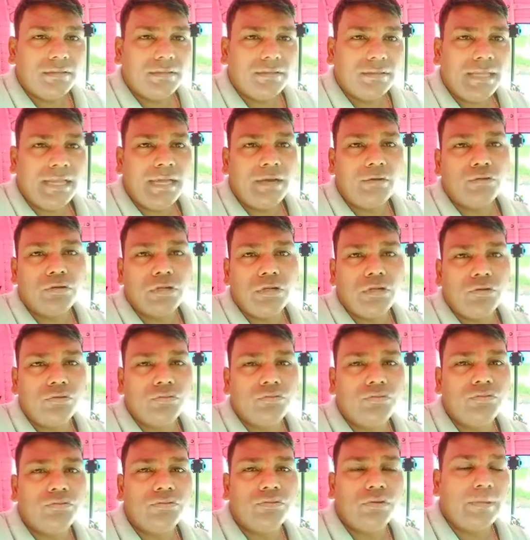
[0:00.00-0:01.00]
नया ओनर
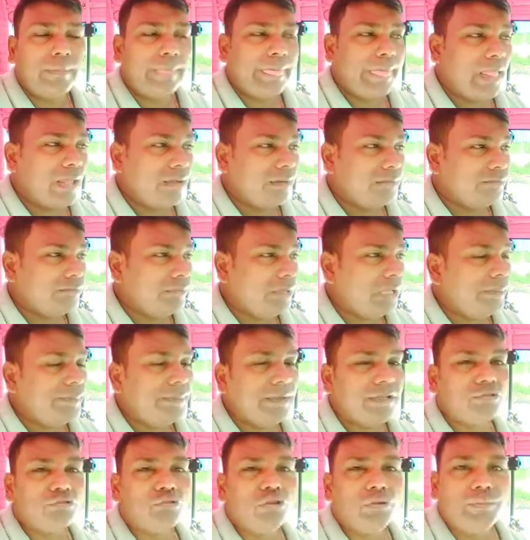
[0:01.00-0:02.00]
हूँ मेरे
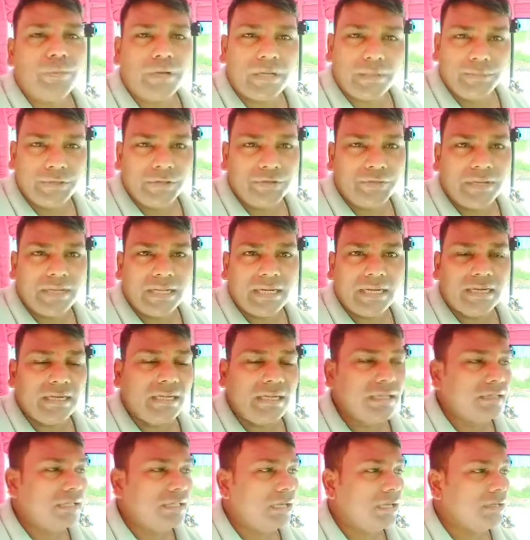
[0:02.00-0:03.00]
पास कोई परमिट वगैरह
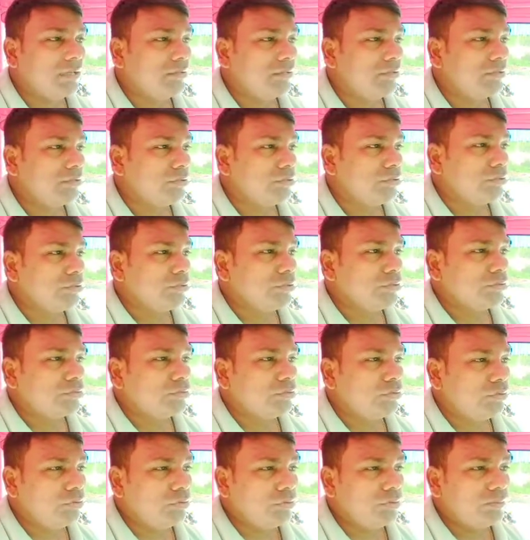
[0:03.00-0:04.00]
नहीं था
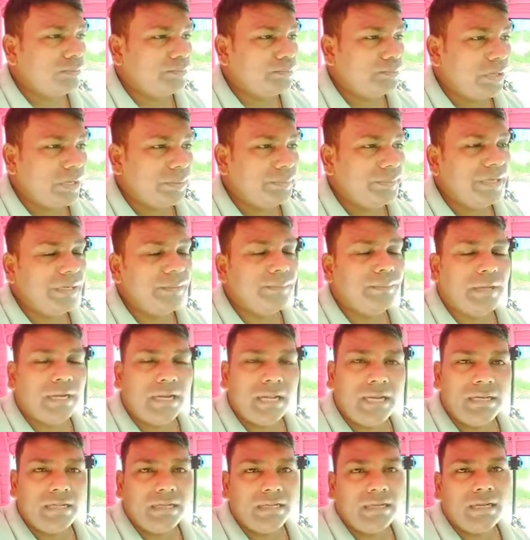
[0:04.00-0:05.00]
तो परमिट
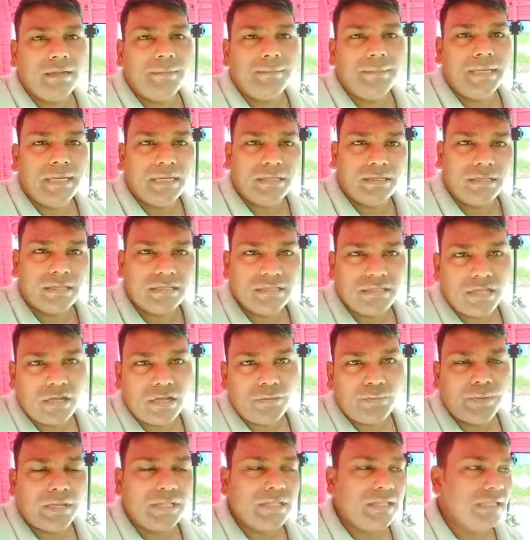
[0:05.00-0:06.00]
बनाने का मैंने दस
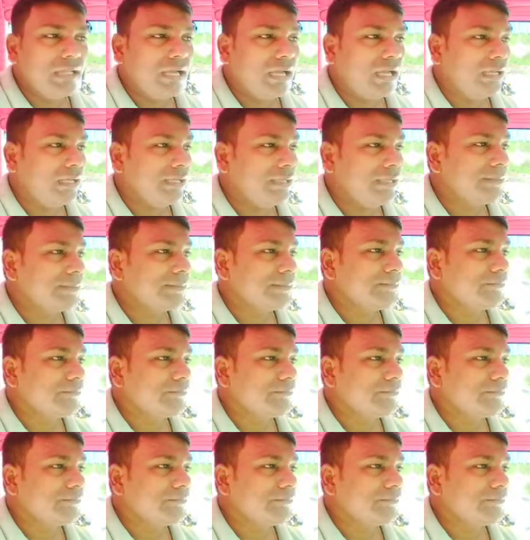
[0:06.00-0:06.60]
हज़ार रुपया दिया है